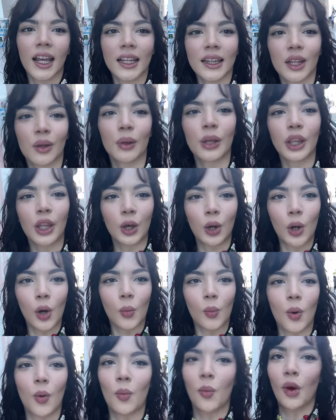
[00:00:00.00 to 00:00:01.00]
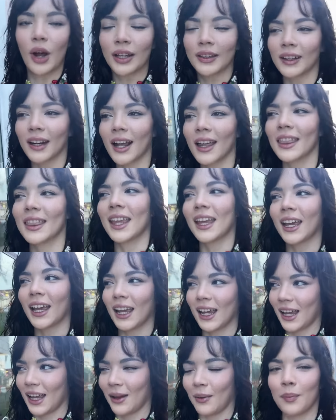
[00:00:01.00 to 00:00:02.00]
este video como muestra de
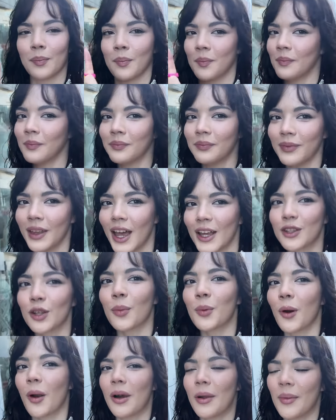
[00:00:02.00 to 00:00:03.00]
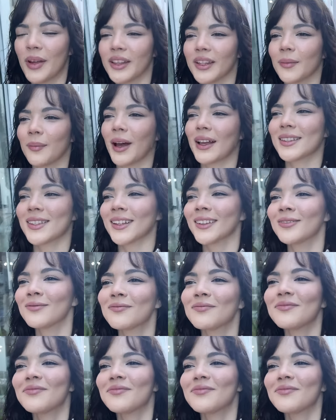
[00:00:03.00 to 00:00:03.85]
que eso probablemente pase